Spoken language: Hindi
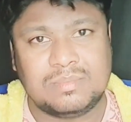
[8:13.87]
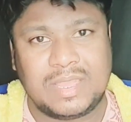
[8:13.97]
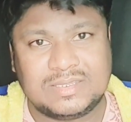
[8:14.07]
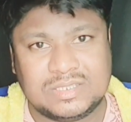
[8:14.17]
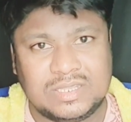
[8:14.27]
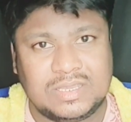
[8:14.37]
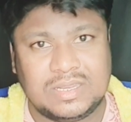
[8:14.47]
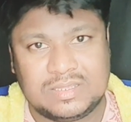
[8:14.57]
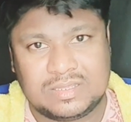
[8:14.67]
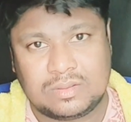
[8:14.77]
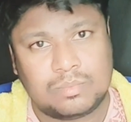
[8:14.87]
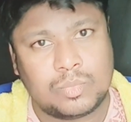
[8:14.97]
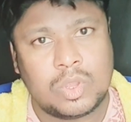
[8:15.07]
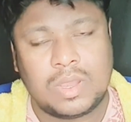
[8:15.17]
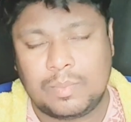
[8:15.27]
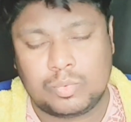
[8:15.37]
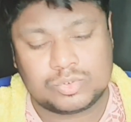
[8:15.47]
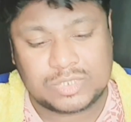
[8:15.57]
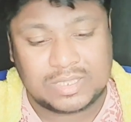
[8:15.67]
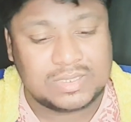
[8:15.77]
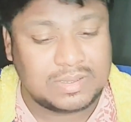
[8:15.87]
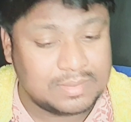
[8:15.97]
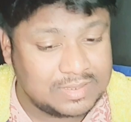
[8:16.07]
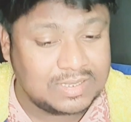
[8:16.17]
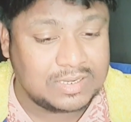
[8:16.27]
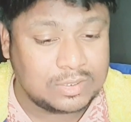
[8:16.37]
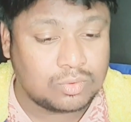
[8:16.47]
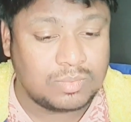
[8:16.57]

मैच देख रहे थे तो आप, आपको शायद देखने को मिला